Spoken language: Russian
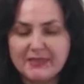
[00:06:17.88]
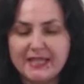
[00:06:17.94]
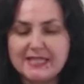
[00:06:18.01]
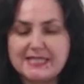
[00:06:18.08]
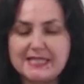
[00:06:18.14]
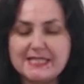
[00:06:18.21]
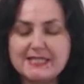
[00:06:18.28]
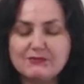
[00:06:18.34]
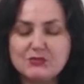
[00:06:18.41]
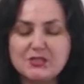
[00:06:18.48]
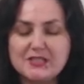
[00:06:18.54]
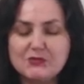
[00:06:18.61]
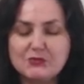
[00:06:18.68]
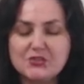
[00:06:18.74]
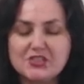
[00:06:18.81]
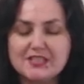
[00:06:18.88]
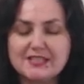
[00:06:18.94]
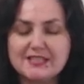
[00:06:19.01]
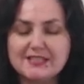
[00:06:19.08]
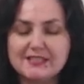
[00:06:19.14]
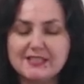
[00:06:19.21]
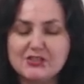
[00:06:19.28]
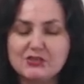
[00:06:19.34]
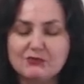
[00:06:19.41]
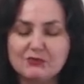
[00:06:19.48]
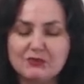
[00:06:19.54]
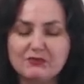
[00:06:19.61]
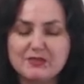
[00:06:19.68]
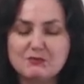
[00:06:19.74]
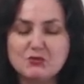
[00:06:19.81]
Знаете, вот здесь хочется сказать, что
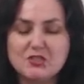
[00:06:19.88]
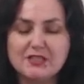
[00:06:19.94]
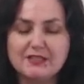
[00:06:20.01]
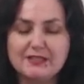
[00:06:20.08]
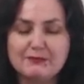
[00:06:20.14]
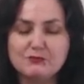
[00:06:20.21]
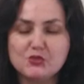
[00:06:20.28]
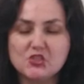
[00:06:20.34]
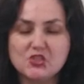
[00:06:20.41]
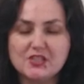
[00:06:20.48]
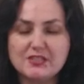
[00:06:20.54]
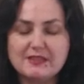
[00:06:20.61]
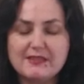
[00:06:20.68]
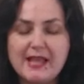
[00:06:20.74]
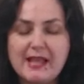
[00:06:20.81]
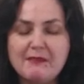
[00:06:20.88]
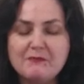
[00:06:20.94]
вот, возможно, для мужчин,